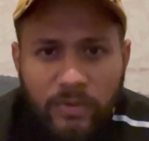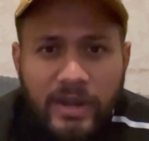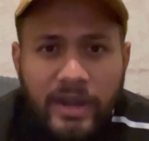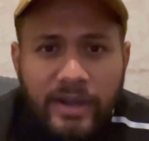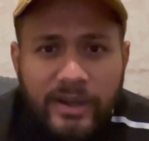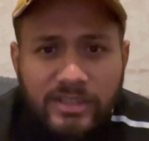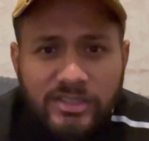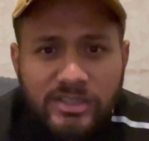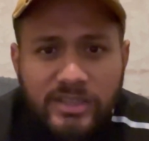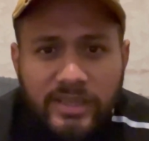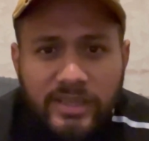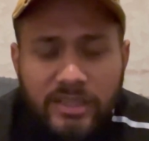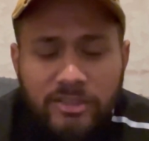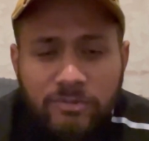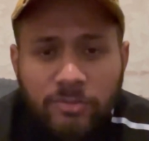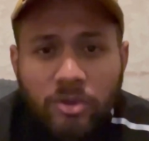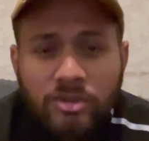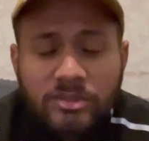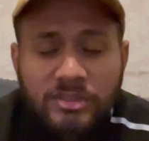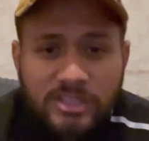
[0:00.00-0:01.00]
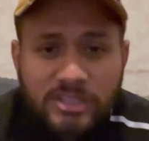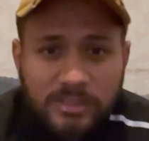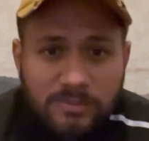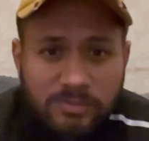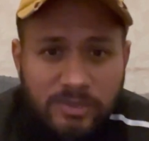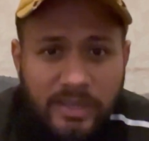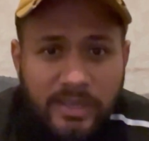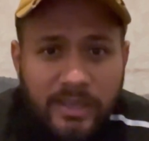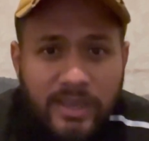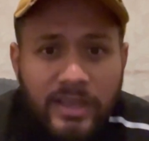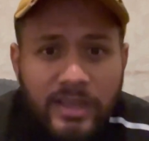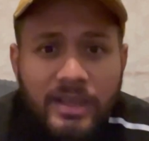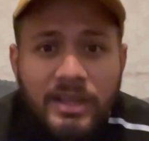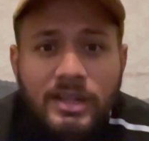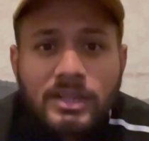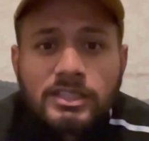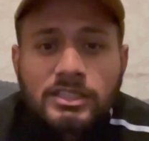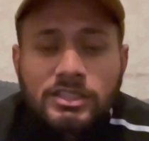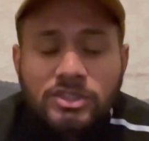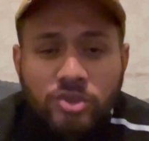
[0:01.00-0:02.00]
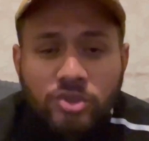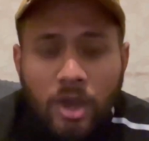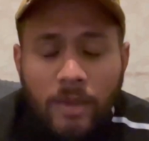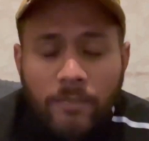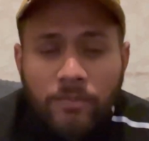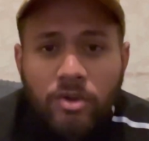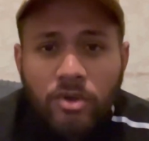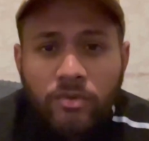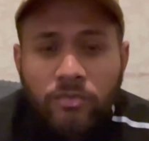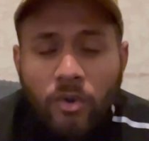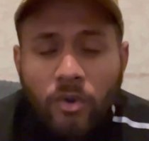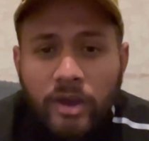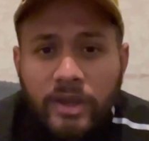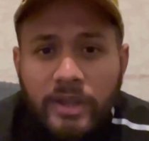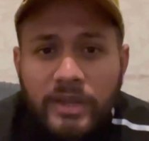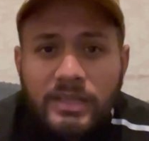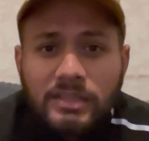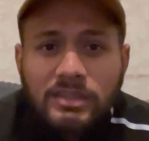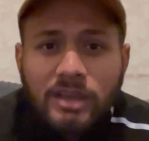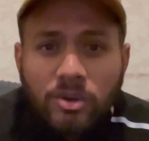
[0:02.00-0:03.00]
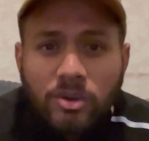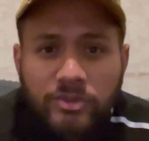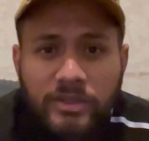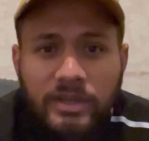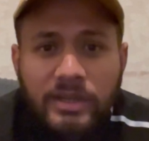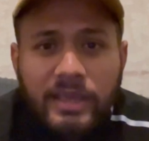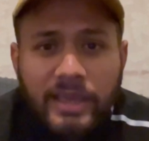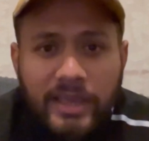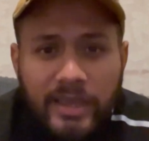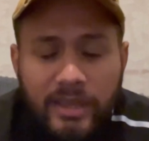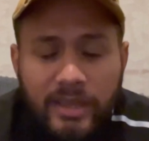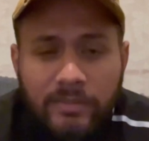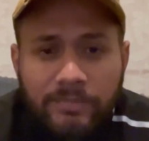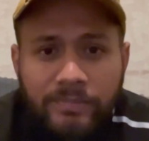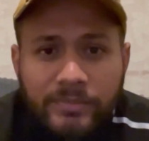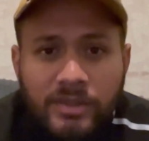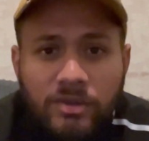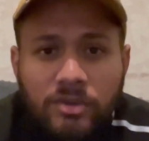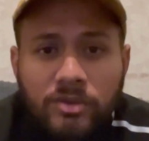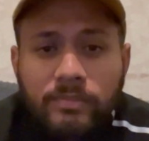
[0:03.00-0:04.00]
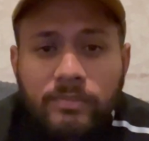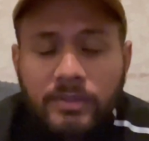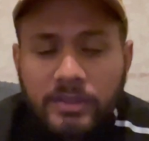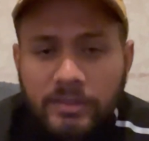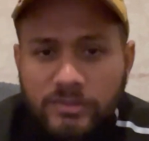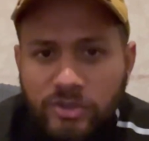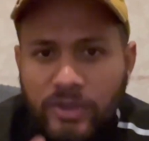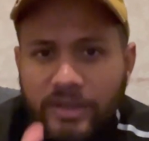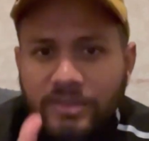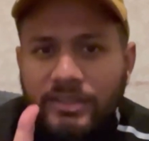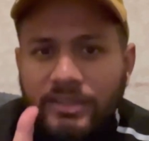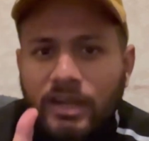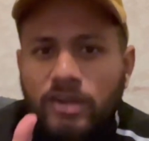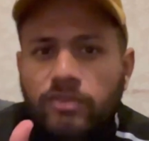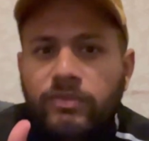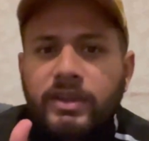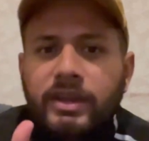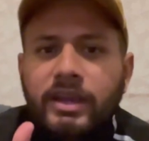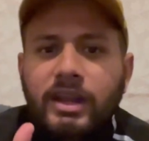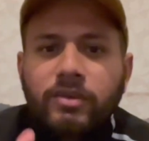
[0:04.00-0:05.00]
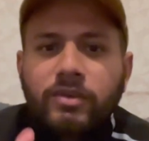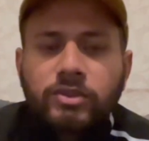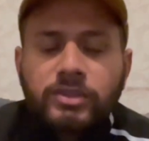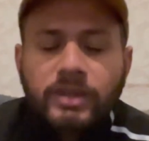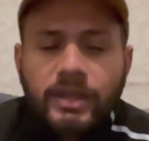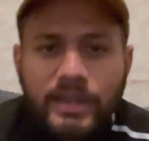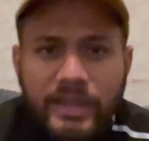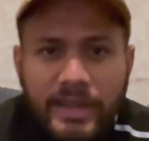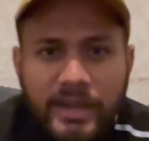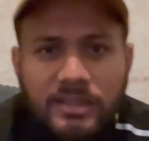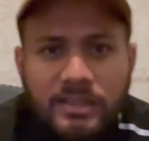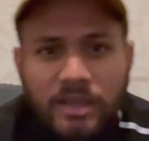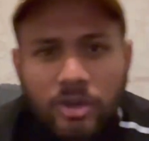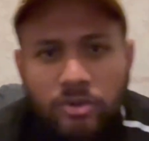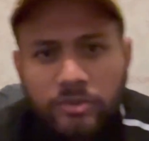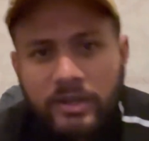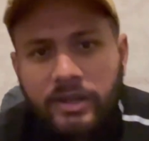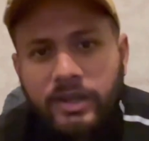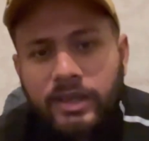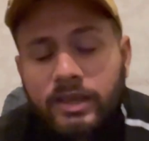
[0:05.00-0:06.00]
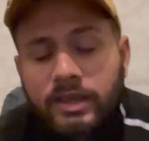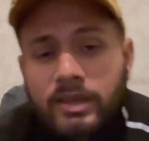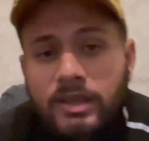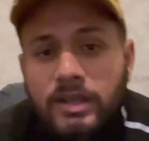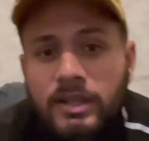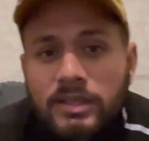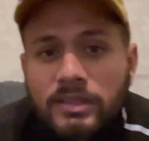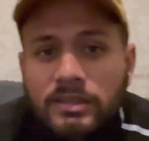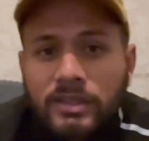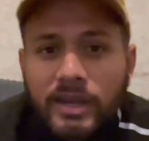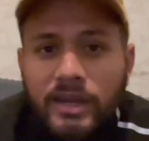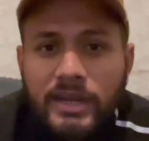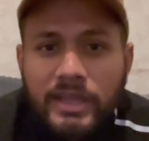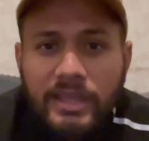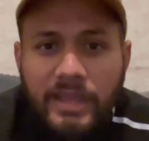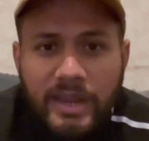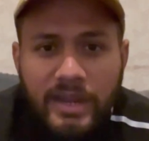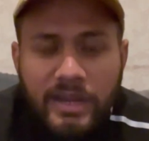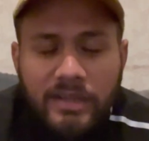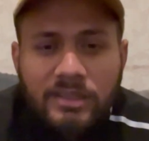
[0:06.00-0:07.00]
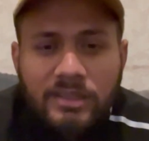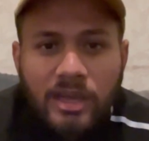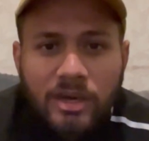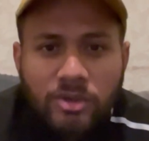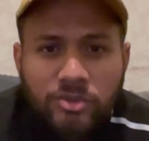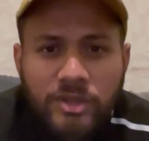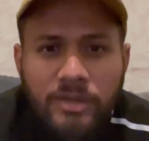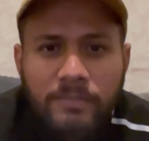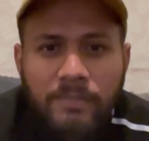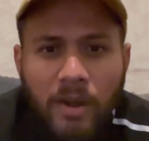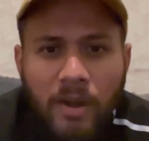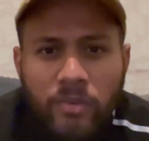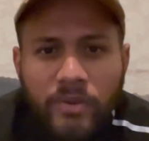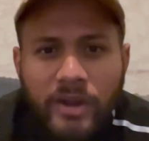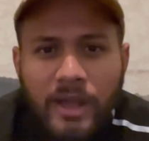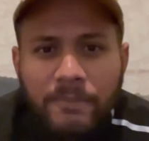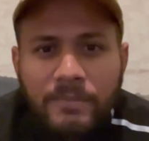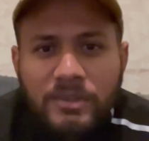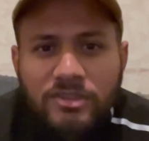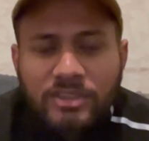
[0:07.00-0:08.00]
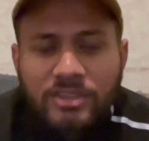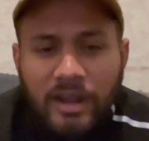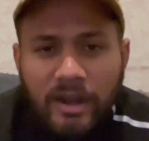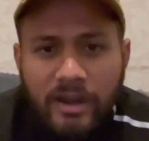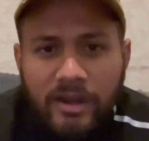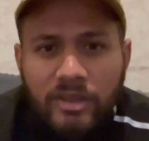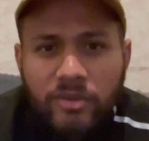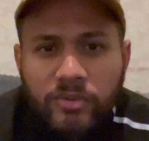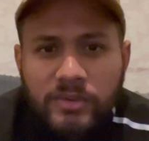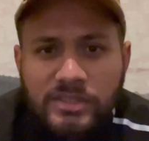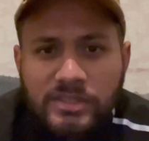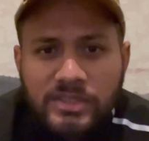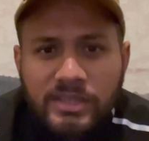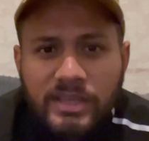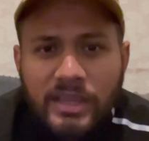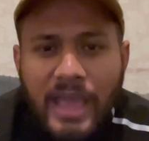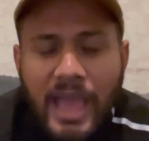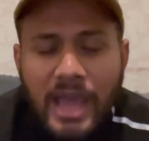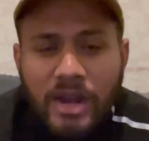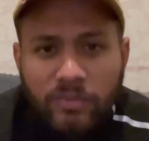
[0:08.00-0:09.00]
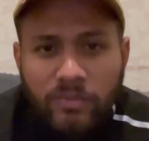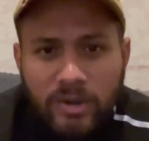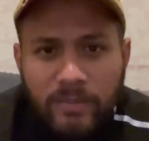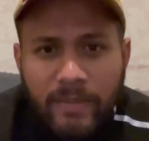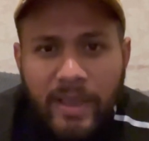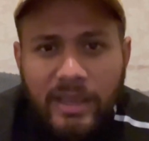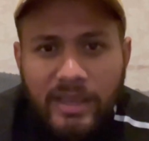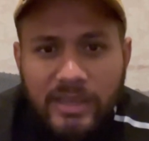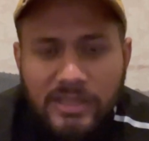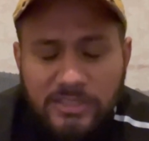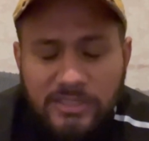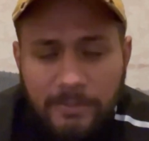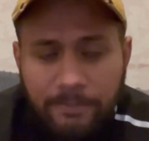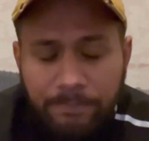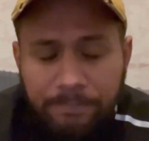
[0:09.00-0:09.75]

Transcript: लेटर चाहिए स्पॉन्सरशिप चाहिए जो आपको फोर्टी थाउजेंड के मतलब जो एग्जैक्ट फिगर है वो थर्टी एट थाउजेंड है थर्टी एट थाउजेंड पाउंड आपकी सैलरी होनी चाहिए एनुअल पैकेज